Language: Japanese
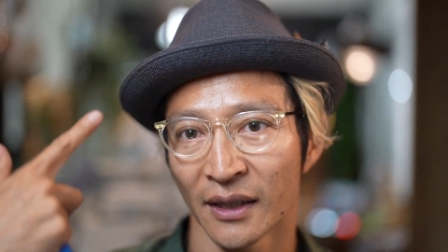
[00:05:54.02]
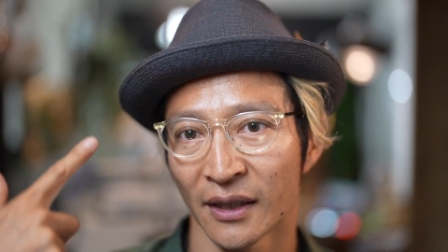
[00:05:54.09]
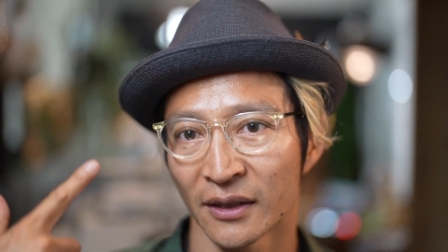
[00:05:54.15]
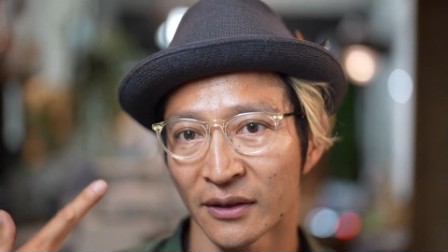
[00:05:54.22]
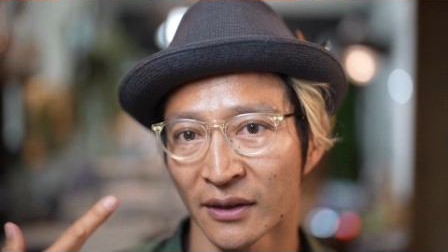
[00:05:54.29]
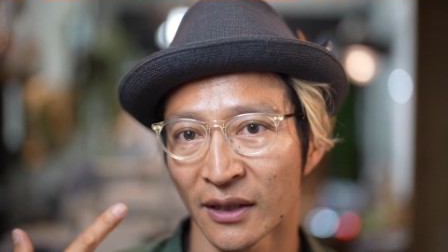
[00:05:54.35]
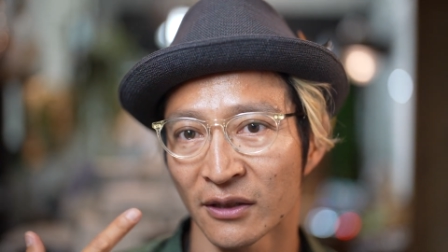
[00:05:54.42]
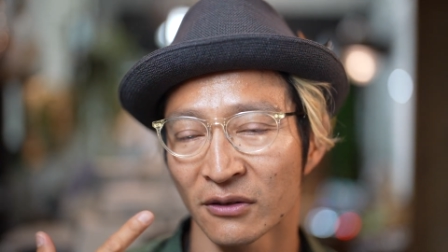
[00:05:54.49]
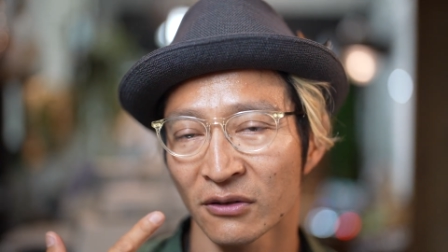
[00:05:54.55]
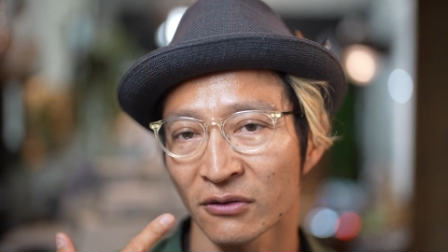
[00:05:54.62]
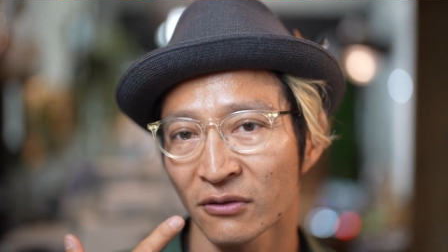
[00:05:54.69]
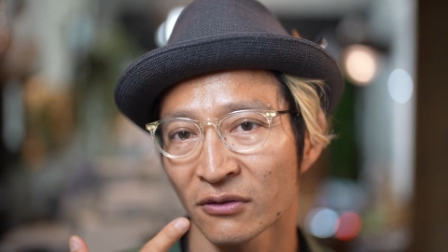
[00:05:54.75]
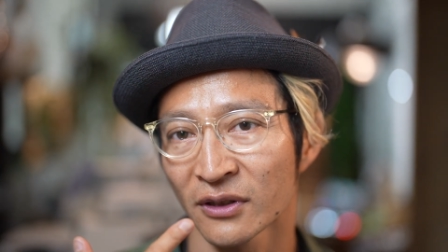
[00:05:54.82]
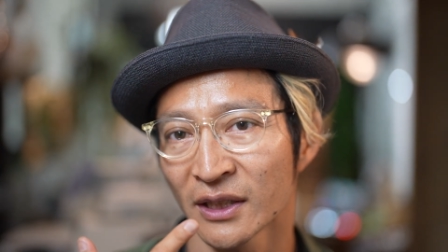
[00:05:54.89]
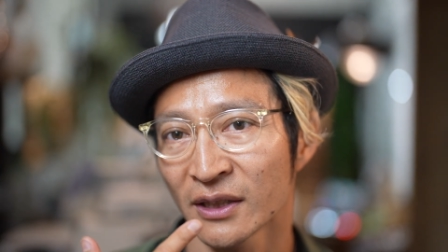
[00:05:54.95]

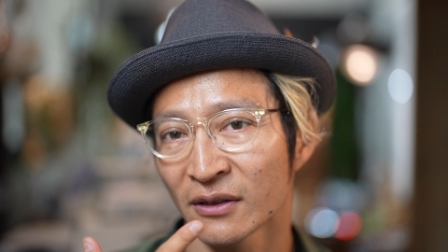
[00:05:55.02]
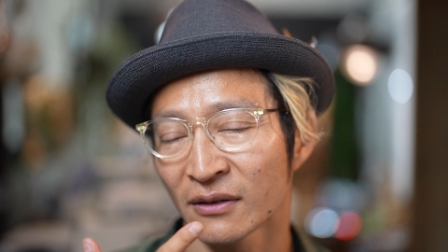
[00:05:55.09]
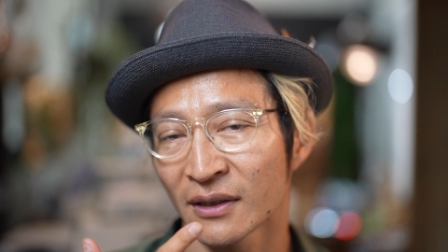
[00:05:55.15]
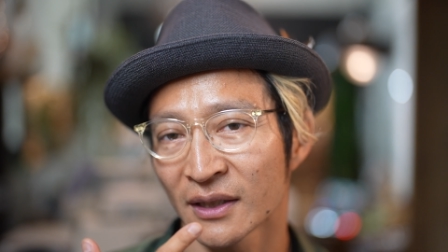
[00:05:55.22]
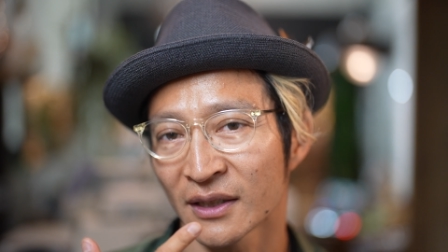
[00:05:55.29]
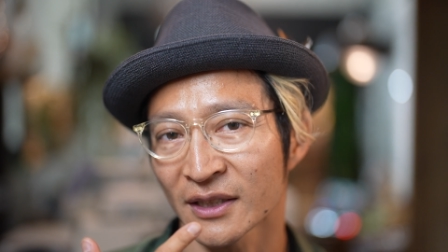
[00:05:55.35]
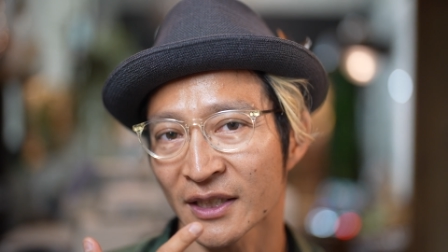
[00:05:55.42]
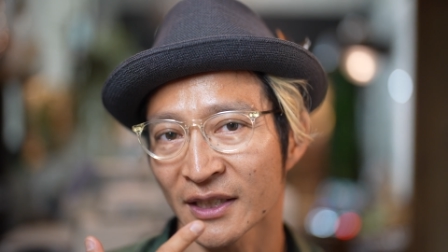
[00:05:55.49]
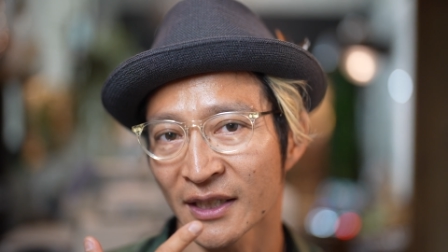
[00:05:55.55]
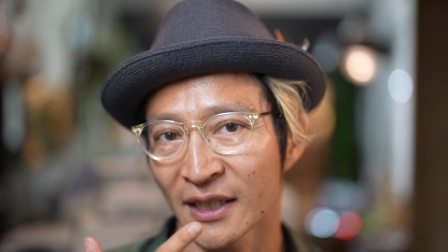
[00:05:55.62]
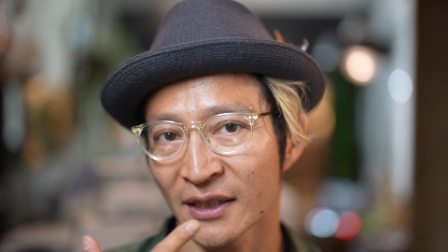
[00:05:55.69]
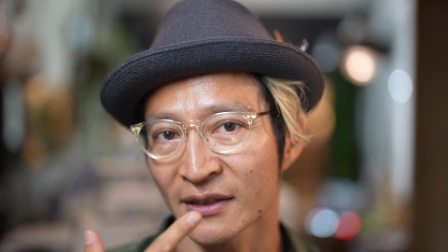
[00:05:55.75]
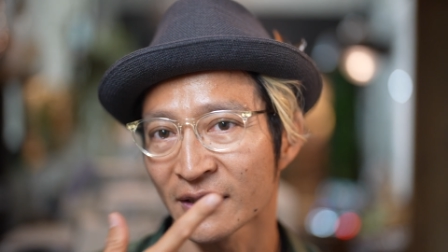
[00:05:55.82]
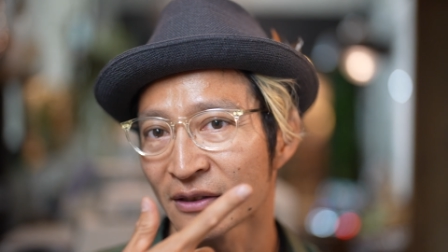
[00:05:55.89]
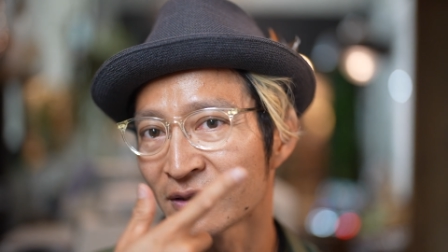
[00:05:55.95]
ゲルノット・リンドナー氏
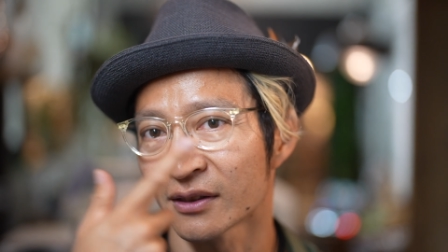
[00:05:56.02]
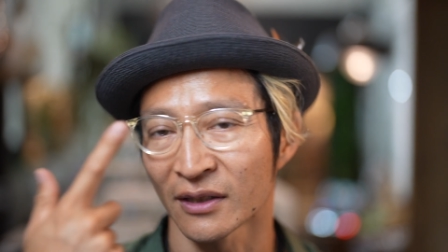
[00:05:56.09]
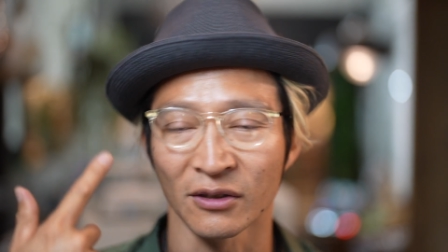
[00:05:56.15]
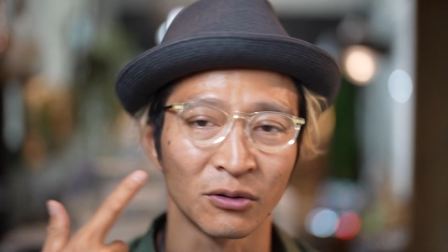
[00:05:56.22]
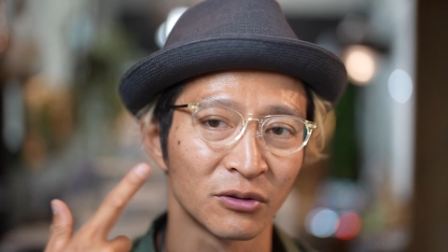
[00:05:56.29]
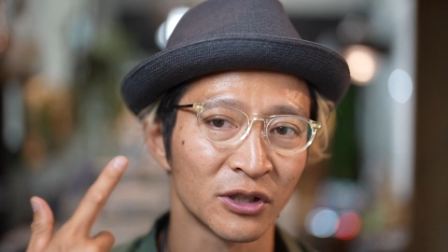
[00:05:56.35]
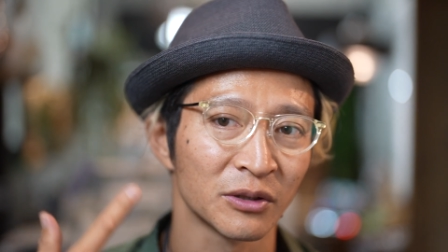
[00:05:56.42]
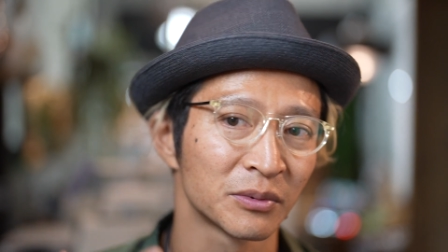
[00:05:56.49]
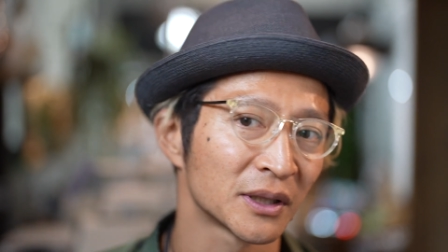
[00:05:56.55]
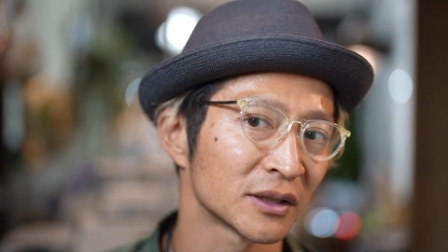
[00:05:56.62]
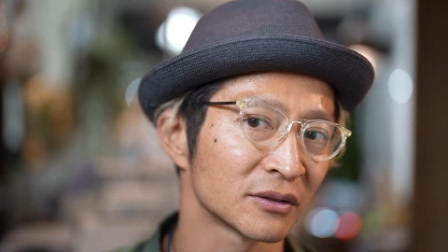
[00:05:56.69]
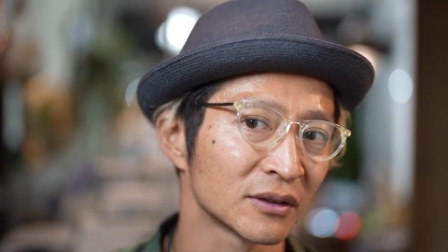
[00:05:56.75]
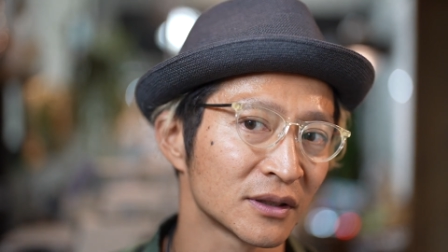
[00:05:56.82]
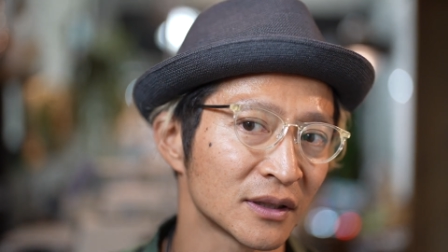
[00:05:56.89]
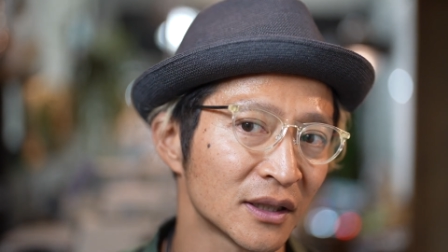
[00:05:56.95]
が作った独自
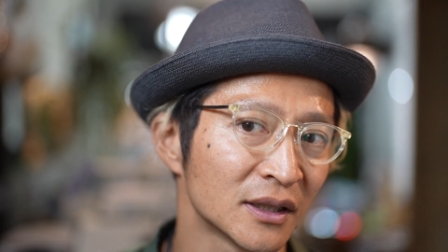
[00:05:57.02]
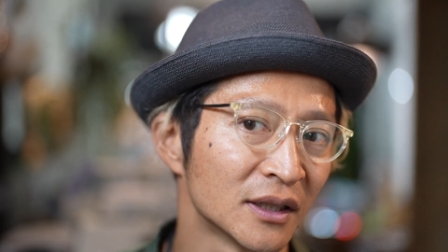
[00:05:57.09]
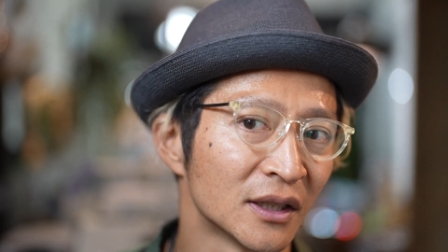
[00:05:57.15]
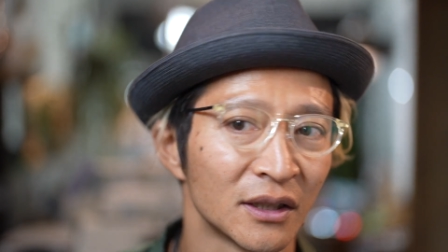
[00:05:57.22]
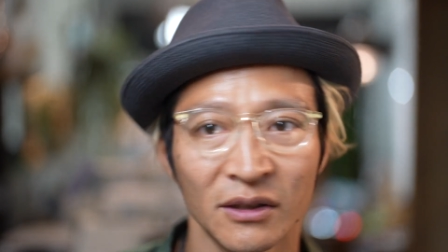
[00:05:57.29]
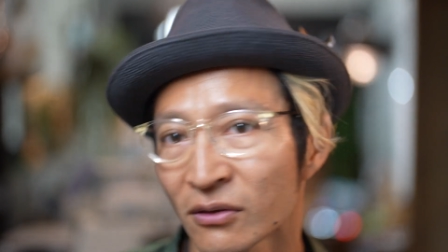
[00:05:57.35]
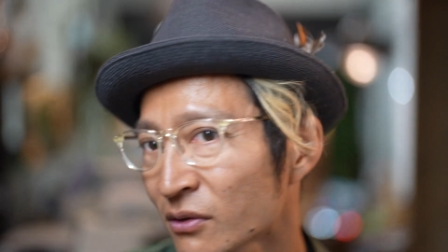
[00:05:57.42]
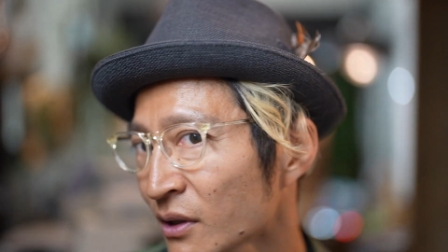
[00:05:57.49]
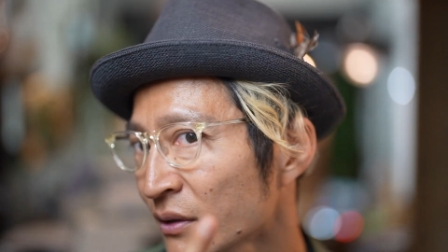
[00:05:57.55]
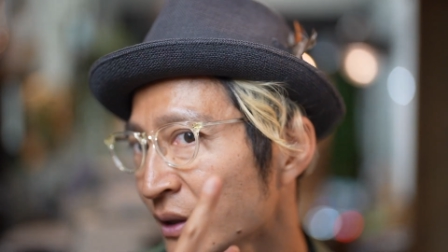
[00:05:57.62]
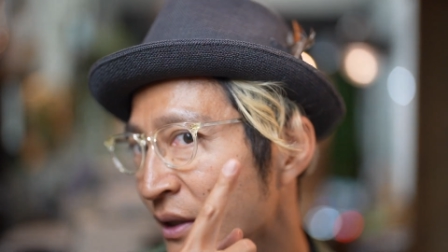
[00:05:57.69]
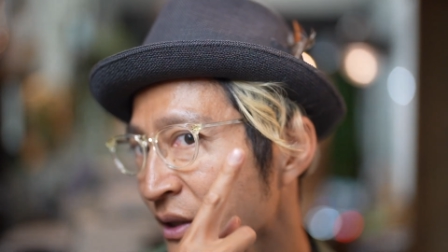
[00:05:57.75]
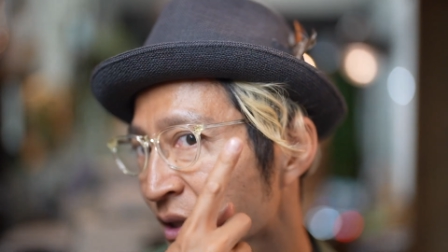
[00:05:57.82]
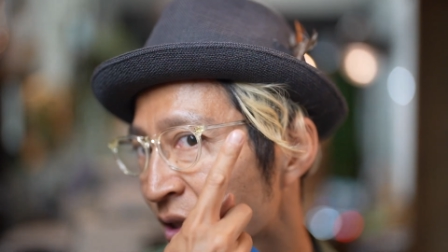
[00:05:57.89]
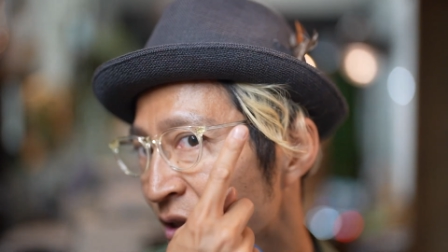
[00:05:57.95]
ブランドですね。これ
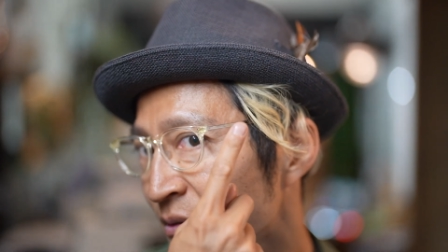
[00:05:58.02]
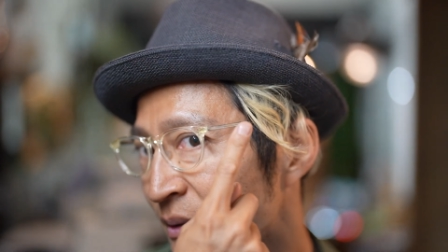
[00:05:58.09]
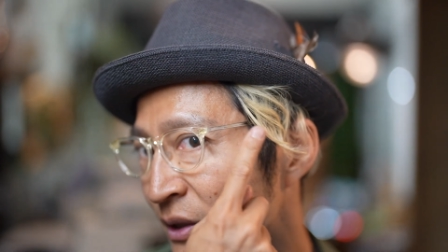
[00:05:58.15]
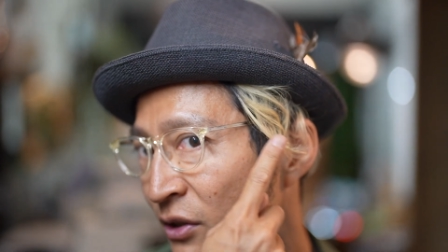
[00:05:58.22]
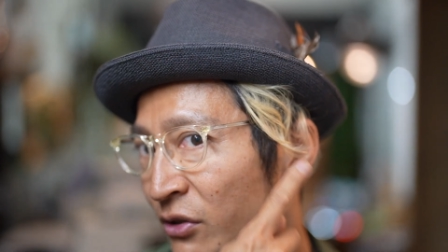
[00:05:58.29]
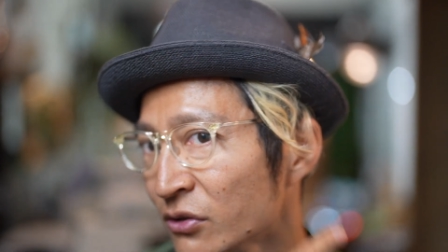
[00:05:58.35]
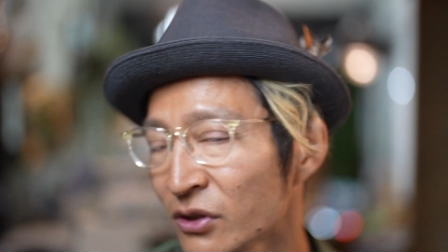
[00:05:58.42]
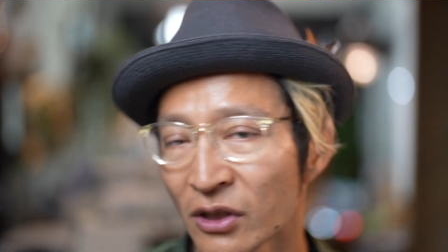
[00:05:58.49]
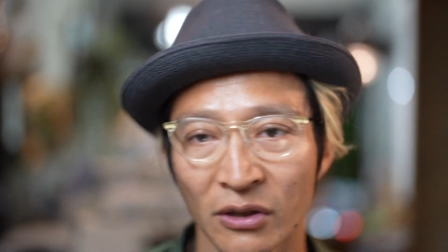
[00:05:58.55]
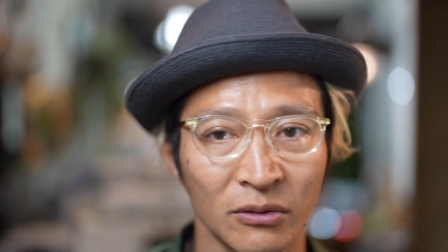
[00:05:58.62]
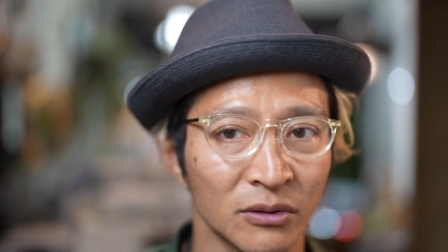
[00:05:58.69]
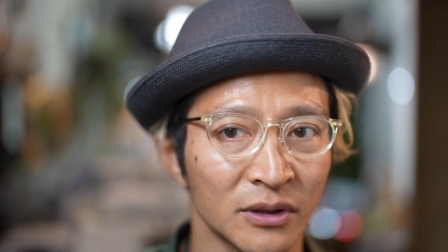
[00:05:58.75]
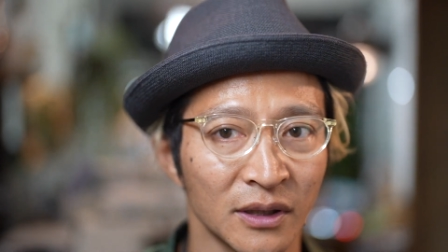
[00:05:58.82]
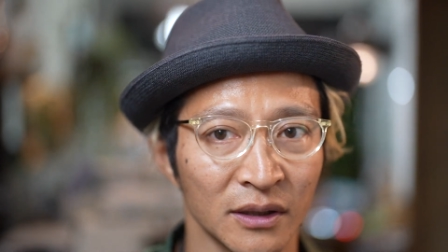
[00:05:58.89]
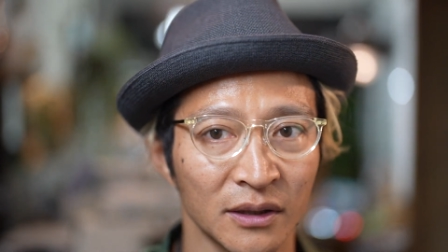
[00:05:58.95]
はシルバーきゅうにーご
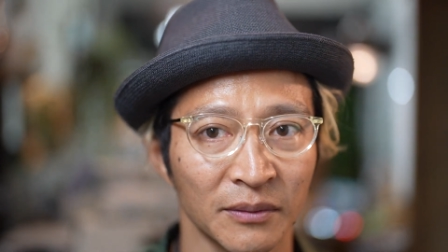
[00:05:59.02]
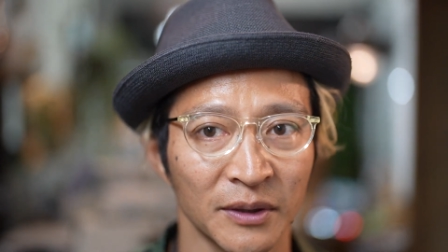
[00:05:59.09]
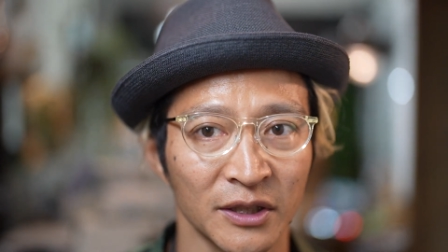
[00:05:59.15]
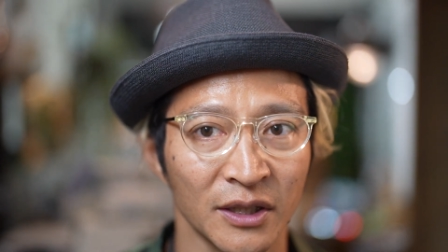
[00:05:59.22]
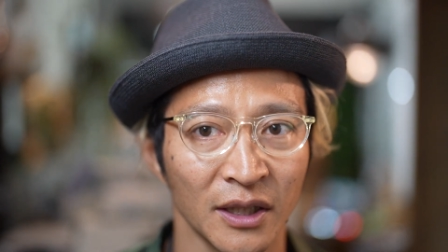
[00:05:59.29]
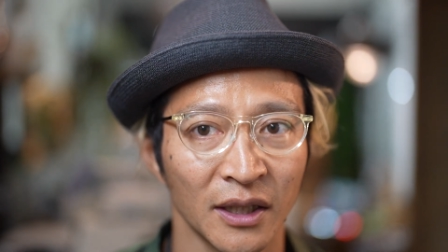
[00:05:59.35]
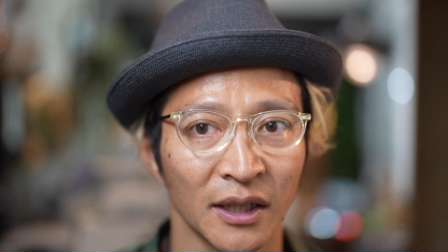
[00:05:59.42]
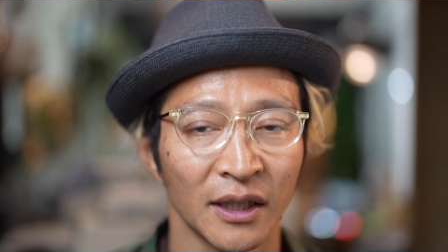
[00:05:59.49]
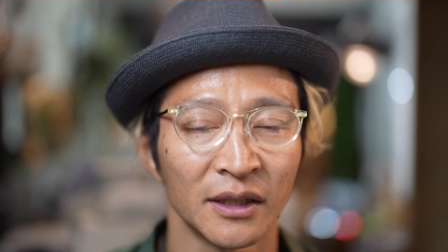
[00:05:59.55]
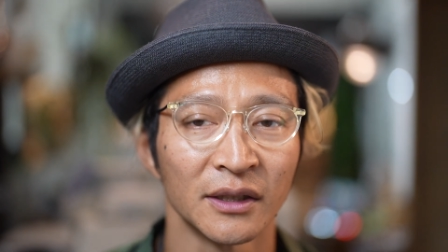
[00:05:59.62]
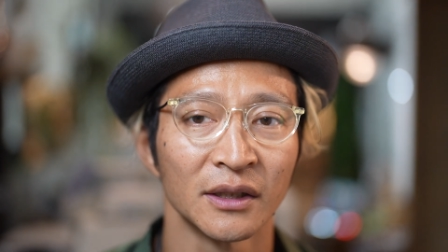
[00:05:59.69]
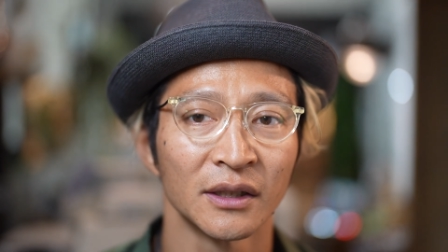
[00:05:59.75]
を使ってまして、